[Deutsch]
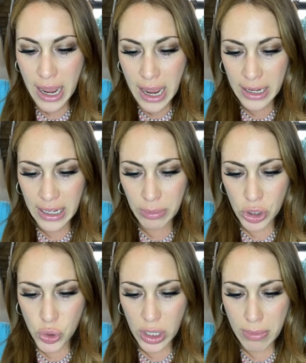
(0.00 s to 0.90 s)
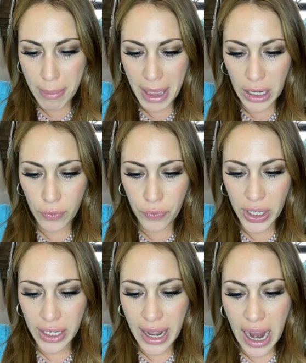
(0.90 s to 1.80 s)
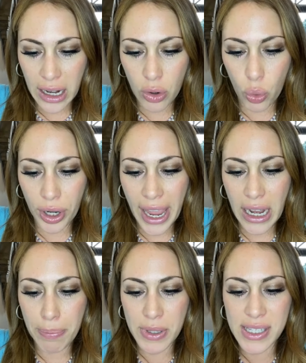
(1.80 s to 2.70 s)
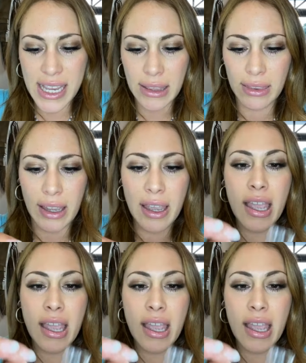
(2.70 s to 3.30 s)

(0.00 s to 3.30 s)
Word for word: Ich nehme dazu immer meinen Fingernagel oder eine Pinzette,